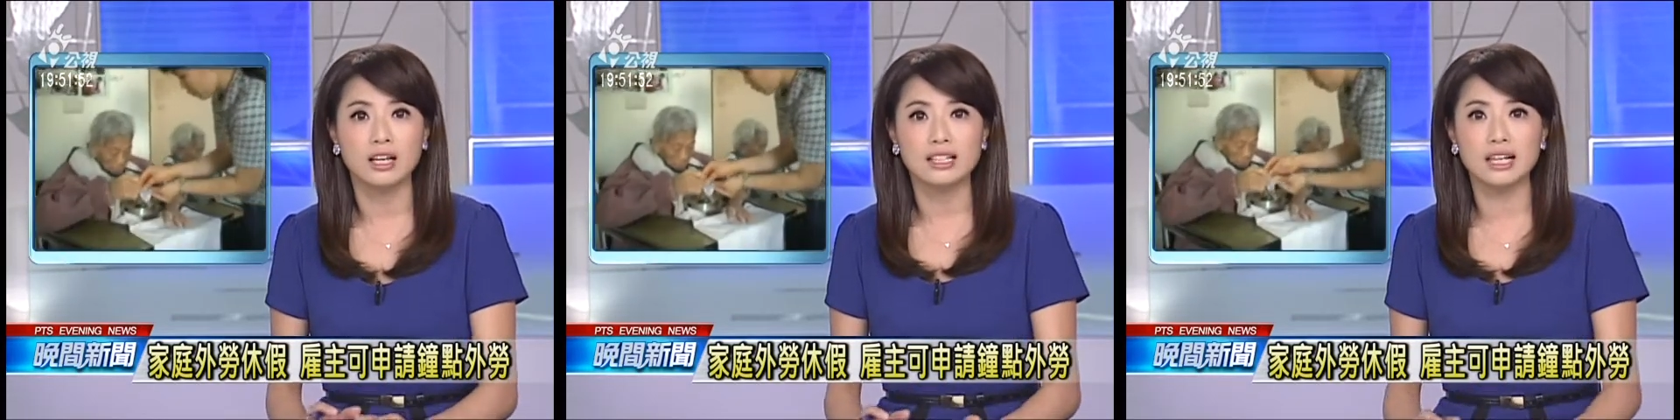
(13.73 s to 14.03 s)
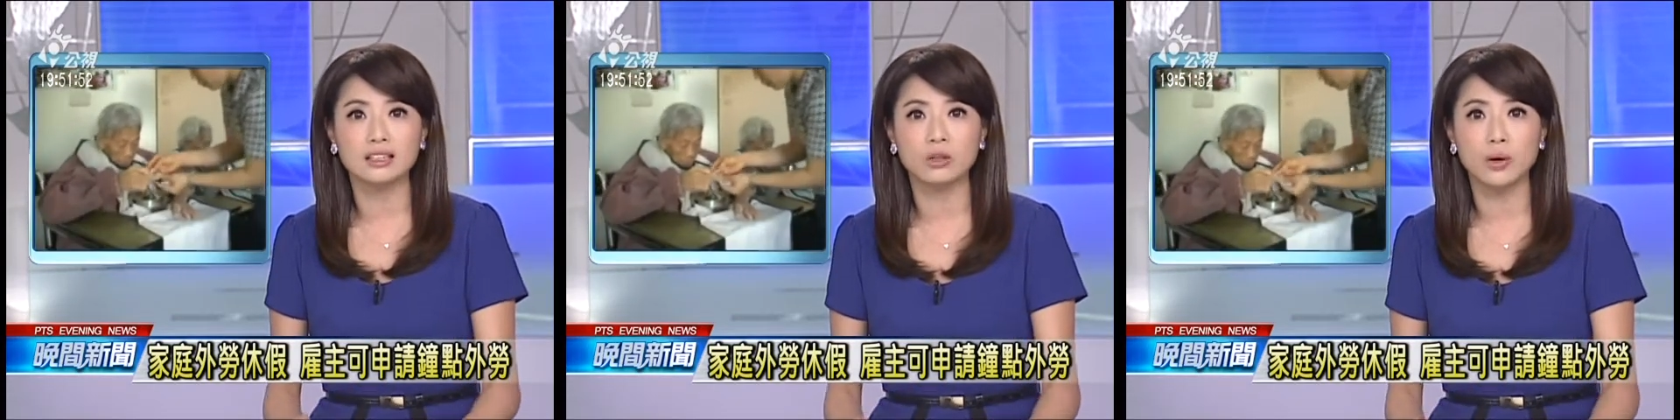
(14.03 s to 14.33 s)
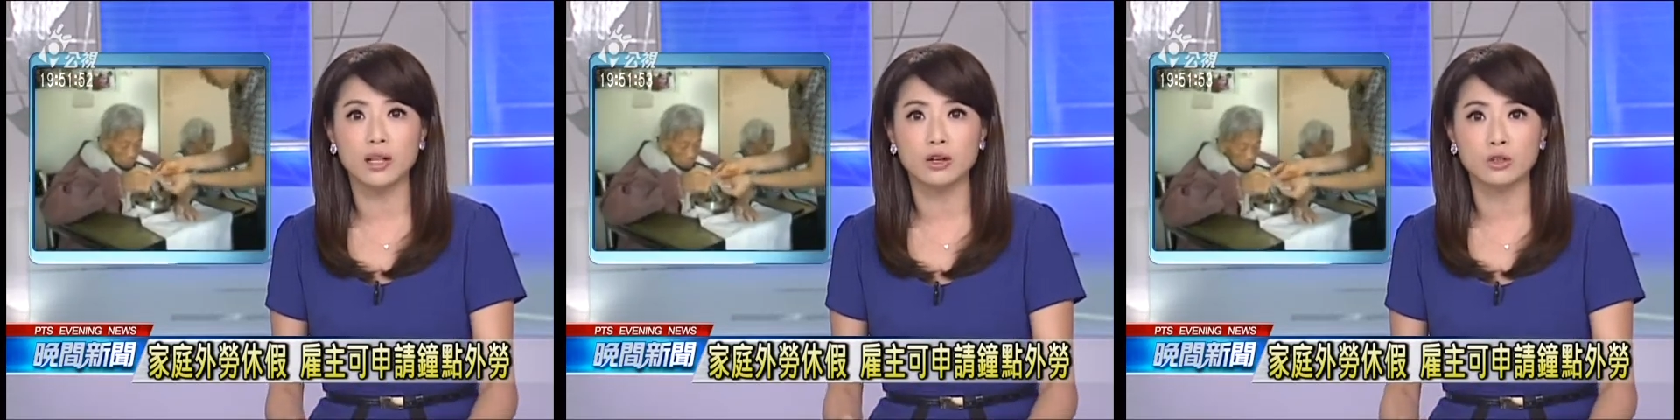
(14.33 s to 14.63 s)
家庭
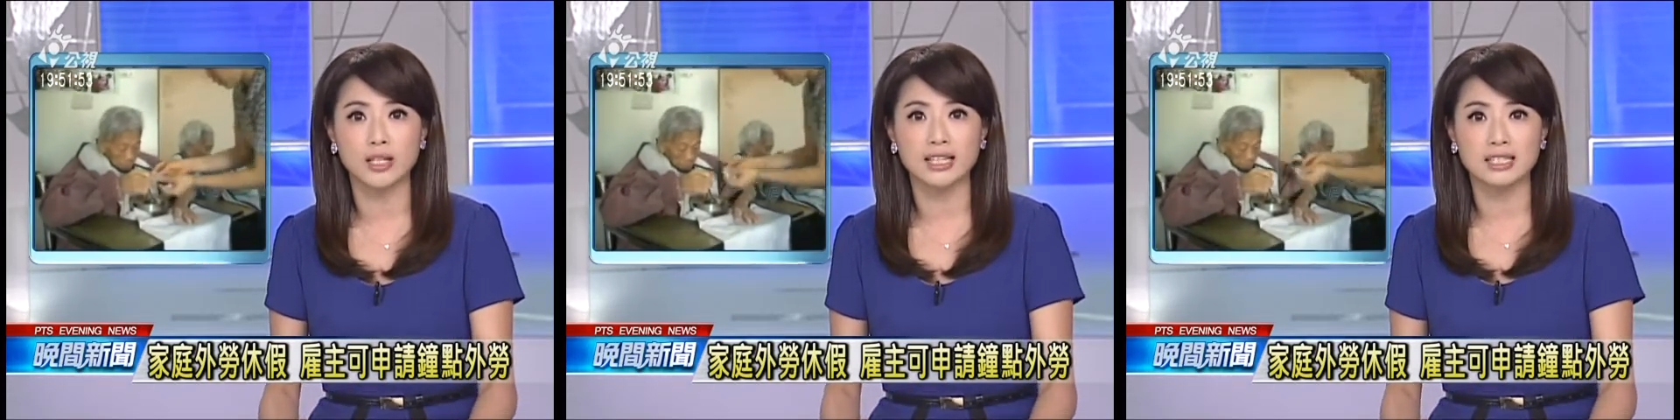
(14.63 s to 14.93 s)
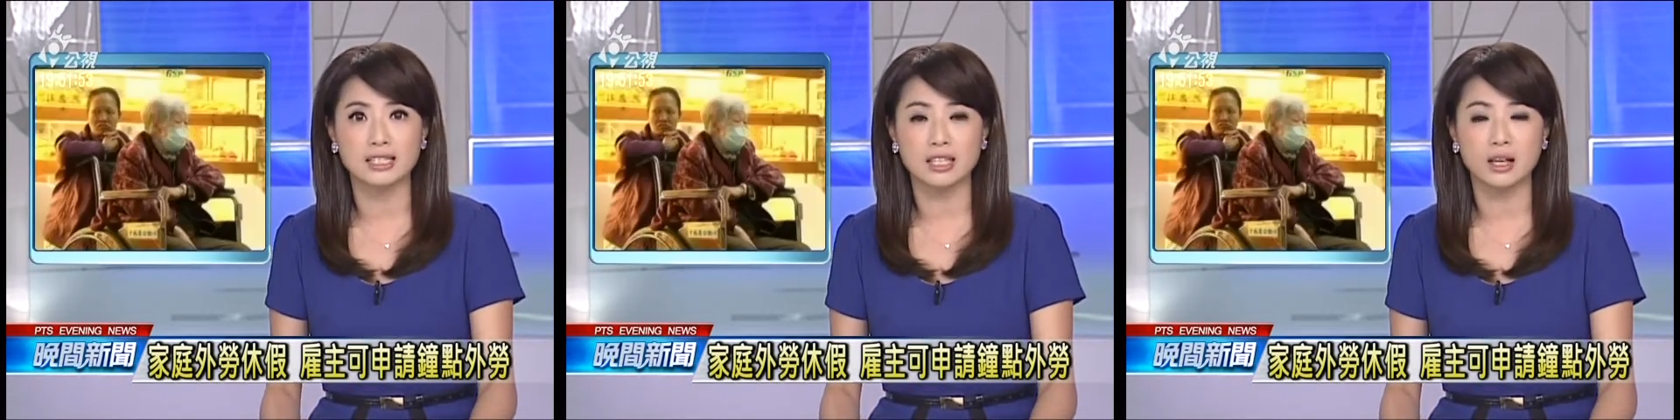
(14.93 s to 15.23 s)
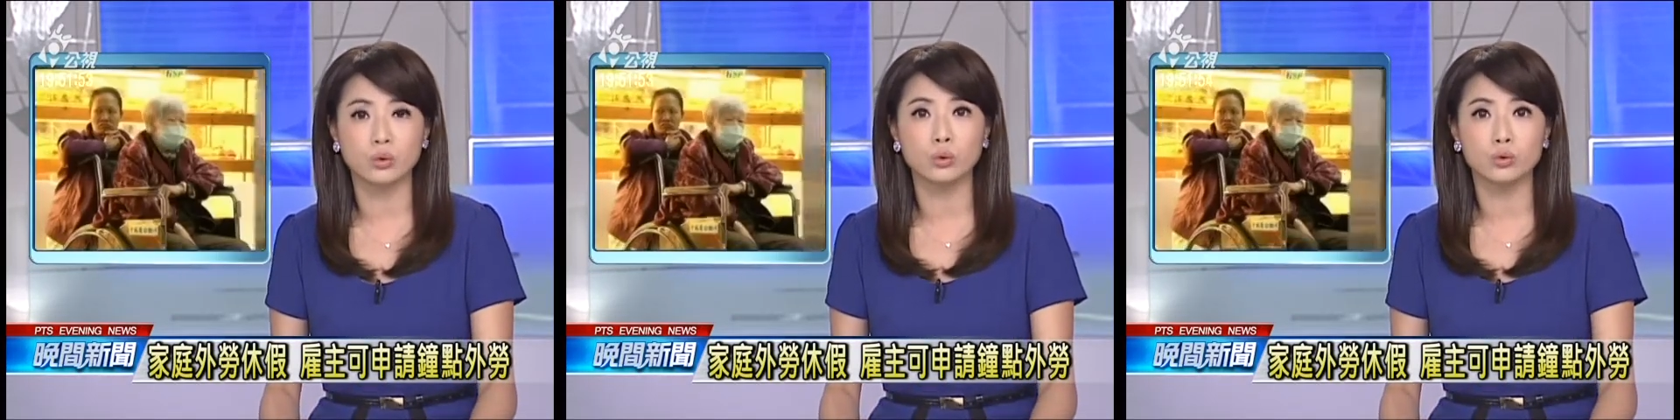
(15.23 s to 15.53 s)
外劳休假期
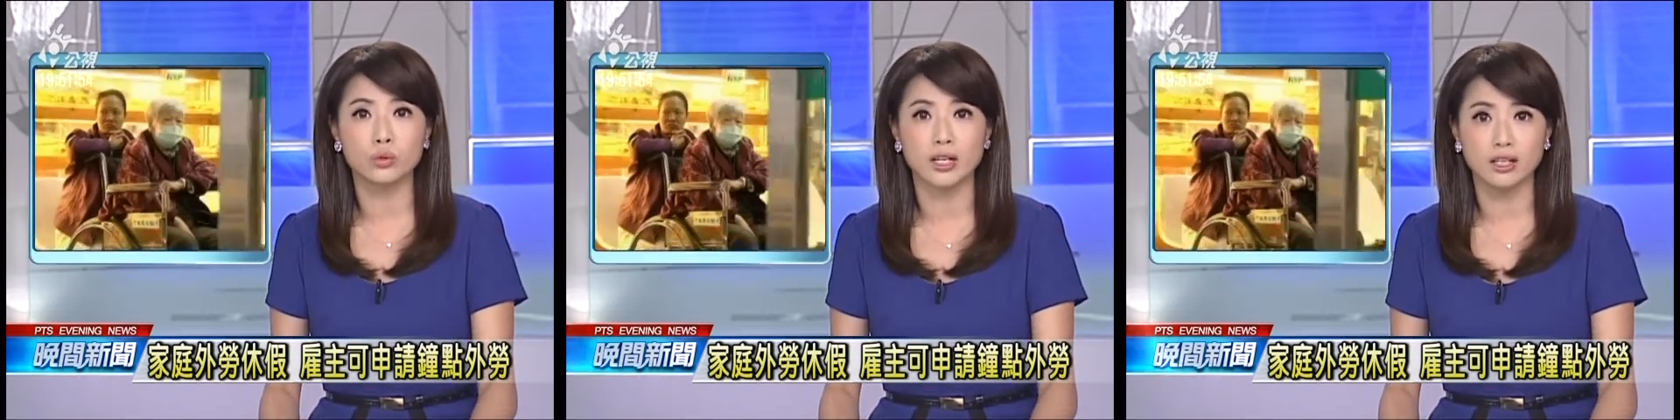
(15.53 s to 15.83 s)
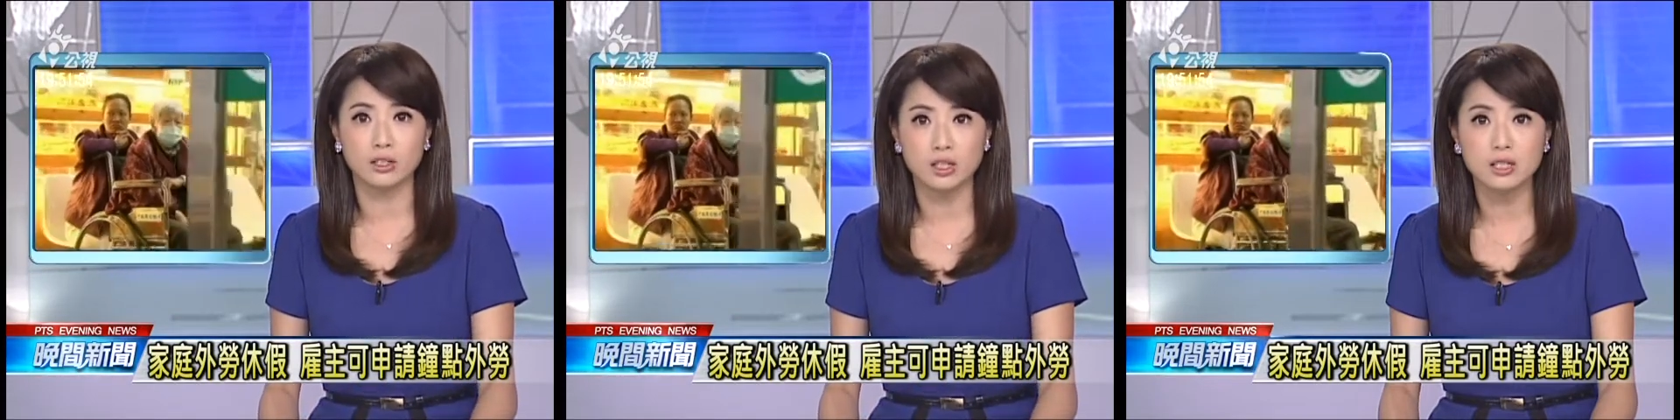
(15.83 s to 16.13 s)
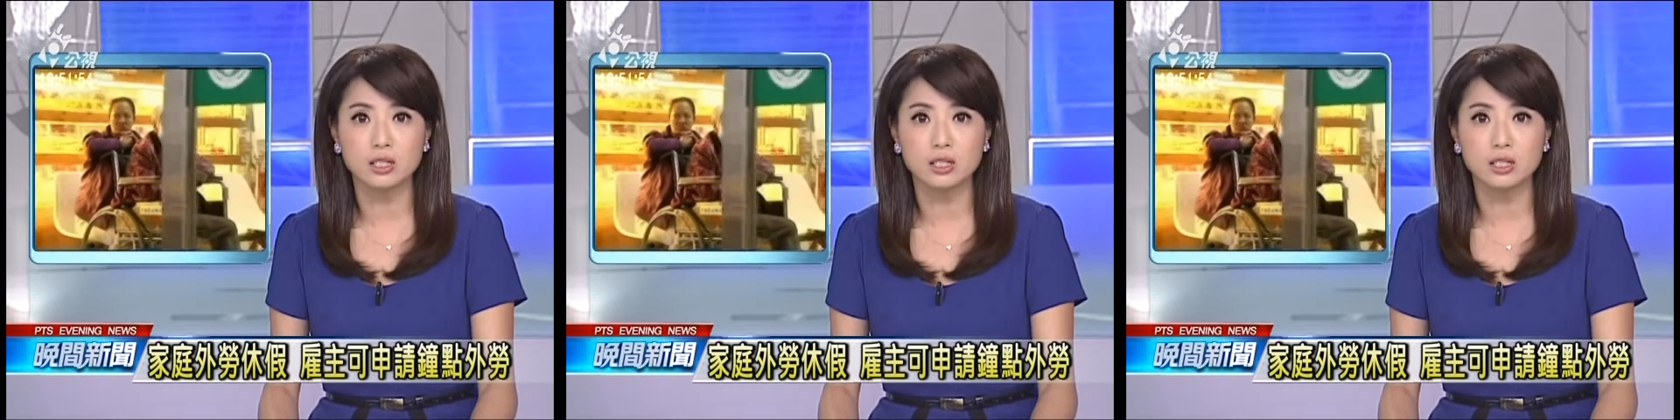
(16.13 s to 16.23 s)
间，雇主也可以申